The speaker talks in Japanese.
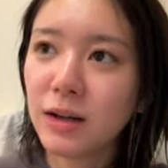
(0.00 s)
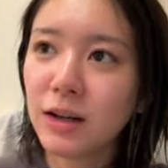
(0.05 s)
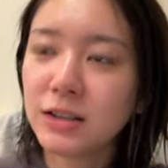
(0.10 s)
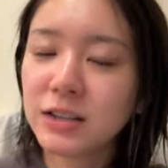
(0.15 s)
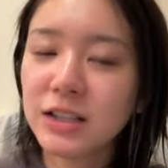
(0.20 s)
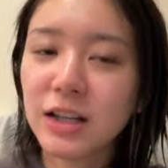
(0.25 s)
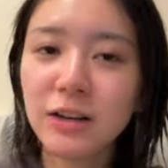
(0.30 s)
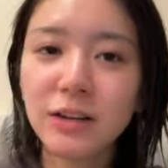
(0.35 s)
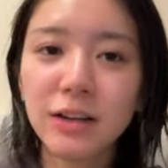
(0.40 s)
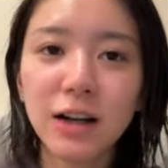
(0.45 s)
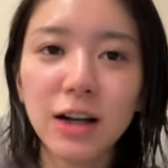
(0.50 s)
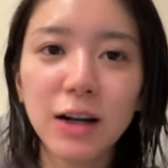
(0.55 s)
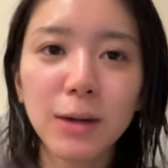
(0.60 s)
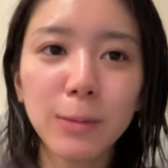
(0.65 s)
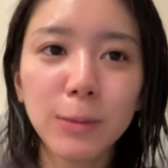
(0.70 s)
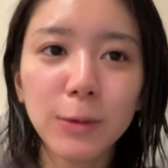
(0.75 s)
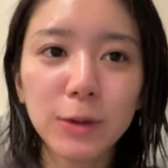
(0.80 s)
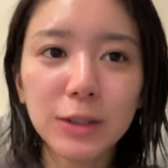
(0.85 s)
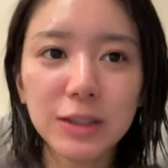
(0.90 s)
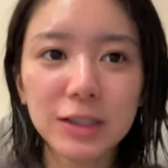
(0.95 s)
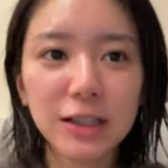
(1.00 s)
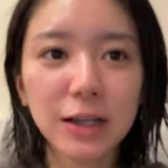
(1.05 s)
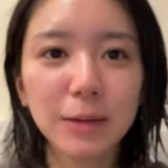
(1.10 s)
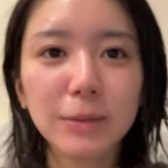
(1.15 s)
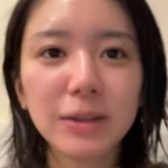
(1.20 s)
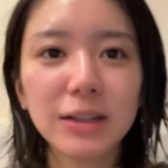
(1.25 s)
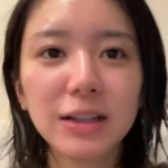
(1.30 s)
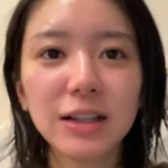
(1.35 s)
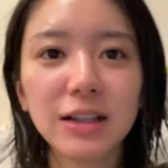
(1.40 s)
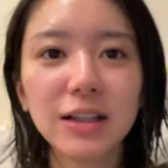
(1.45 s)
さよなら毛利さん
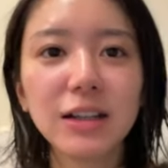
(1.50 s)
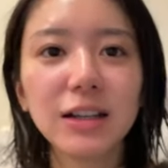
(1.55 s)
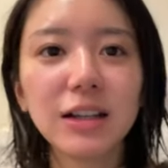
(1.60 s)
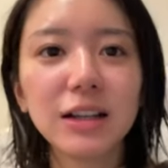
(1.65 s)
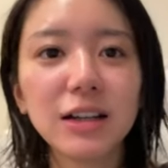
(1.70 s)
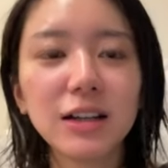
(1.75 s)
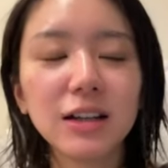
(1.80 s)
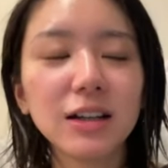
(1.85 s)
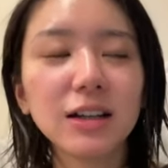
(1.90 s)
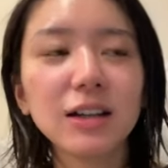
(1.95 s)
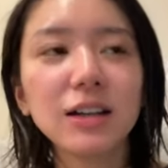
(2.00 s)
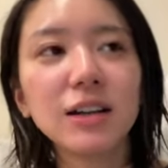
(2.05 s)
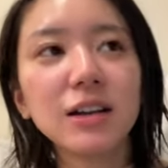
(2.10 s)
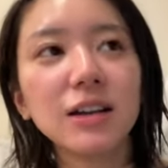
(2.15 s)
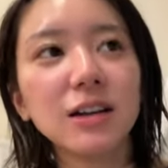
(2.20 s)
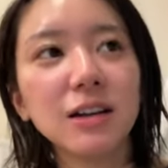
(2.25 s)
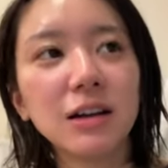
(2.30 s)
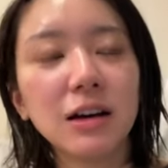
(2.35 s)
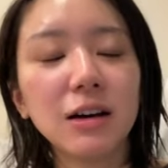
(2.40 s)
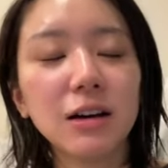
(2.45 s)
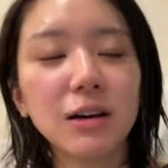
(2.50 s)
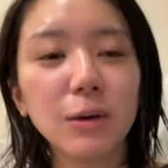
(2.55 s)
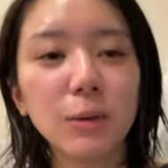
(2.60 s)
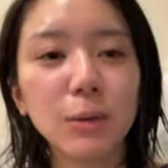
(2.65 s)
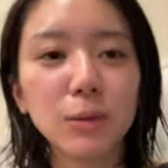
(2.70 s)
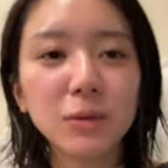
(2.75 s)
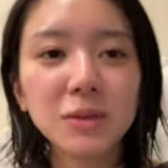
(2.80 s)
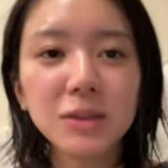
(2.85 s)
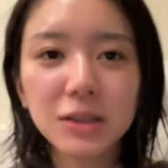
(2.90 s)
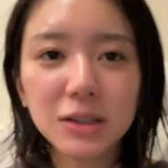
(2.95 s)
見てて。なんか
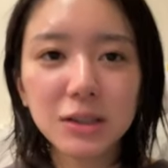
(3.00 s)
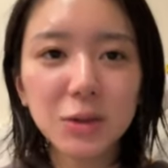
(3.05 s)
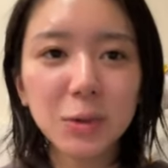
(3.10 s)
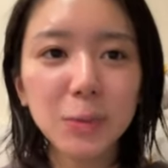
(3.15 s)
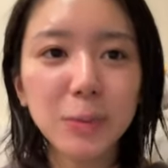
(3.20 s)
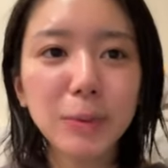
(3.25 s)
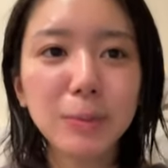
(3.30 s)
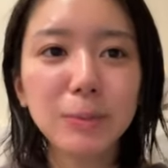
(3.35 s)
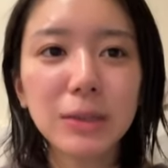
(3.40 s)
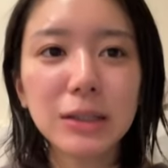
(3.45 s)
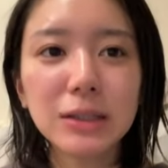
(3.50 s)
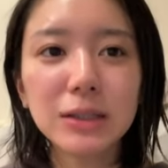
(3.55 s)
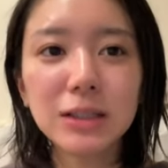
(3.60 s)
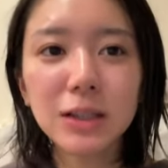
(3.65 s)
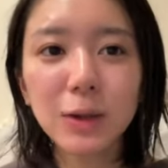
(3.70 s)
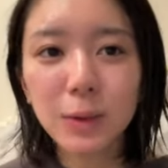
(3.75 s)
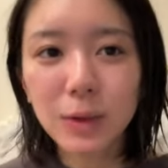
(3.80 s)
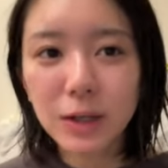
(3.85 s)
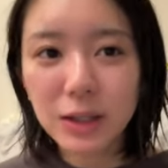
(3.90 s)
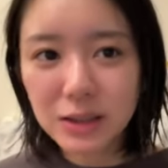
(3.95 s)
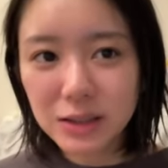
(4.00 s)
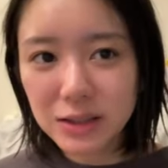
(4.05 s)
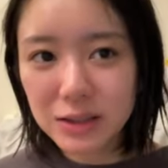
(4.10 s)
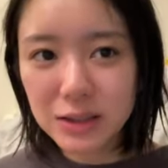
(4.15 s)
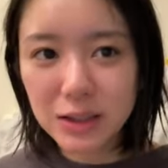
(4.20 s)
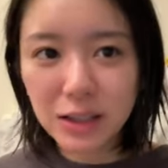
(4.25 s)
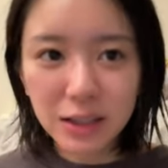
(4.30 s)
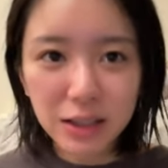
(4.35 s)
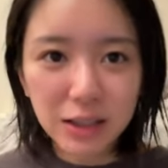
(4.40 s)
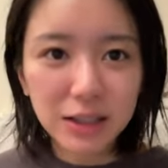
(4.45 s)
大西の目めっちゃオレンジ
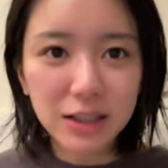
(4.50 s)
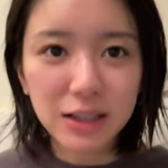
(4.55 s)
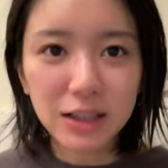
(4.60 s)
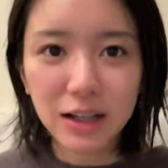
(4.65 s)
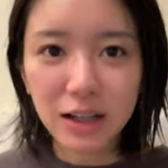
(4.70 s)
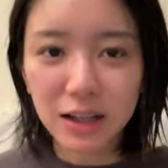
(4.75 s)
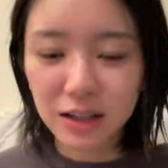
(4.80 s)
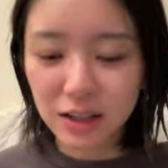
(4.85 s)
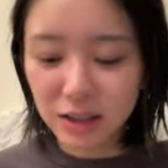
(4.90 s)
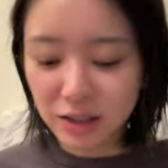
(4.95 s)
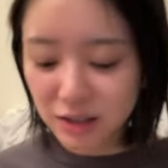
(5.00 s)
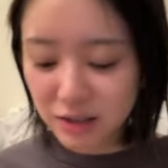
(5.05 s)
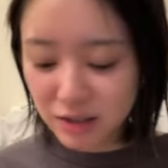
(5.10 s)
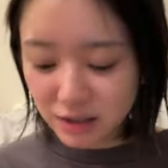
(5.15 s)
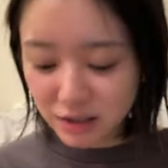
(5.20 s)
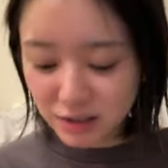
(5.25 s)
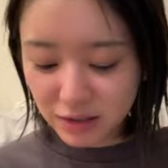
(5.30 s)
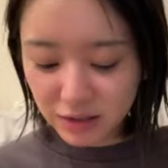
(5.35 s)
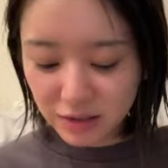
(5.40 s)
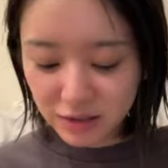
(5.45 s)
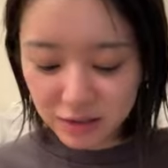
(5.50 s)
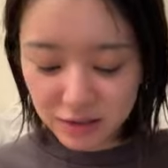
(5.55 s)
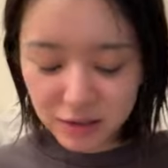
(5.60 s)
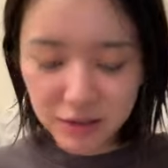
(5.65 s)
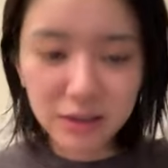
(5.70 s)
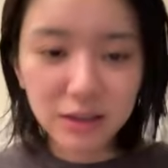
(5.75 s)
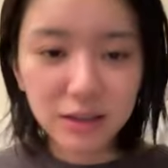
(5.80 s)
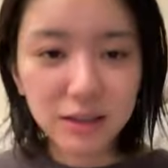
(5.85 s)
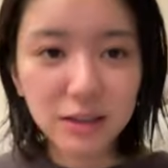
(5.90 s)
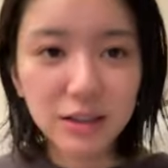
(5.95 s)
じゃねってなってから、
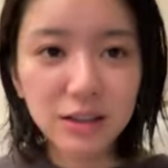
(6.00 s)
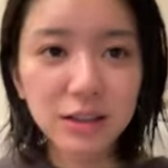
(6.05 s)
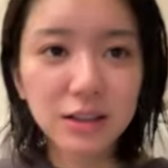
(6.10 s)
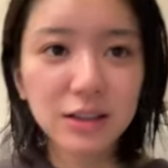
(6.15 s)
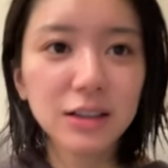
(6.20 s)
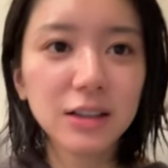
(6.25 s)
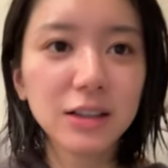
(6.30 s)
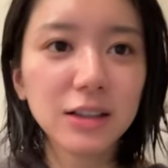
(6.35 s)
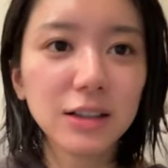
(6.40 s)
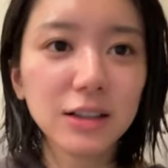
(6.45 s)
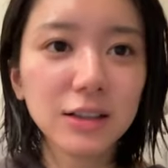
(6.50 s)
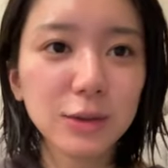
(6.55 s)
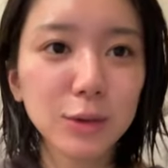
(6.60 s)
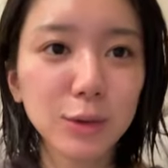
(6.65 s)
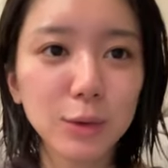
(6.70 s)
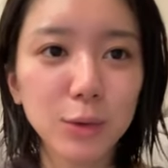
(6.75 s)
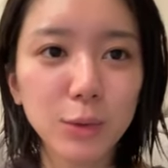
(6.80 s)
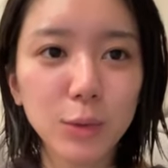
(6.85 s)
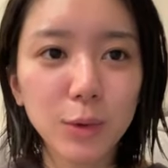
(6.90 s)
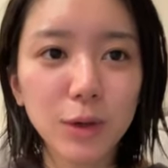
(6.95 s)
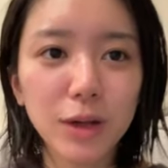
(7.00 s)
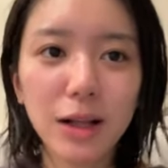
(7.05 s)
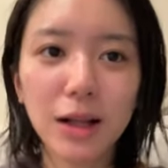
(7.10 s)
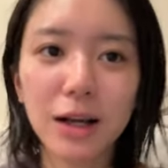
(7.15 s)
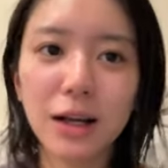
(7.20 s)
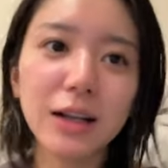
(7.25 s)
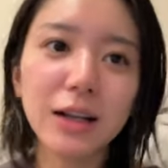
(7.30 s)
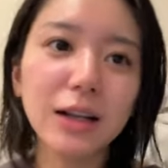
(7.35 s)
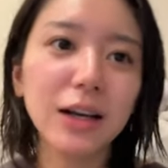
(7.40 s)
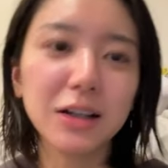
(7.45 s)
ちょっとこれだ
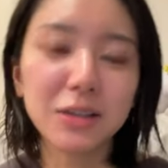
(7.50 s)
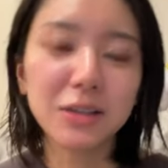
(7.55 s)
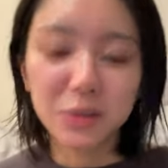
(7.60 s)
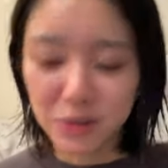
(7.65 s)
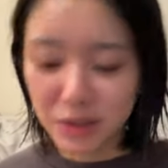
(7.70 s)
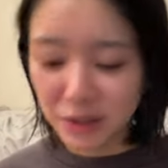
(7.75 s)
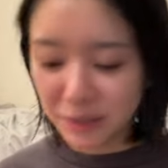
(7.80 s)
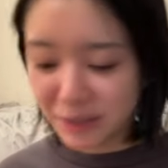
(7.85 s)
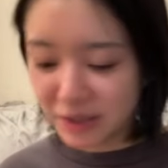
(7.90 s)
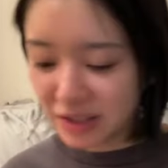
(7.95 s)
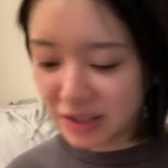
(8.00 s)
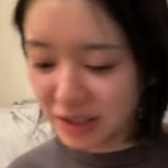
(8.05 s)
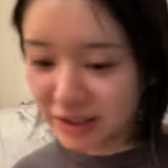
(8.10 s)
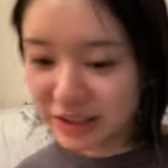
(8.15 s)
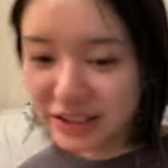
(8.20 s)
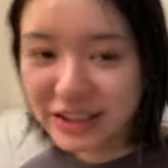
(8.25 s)
けでやるのやめた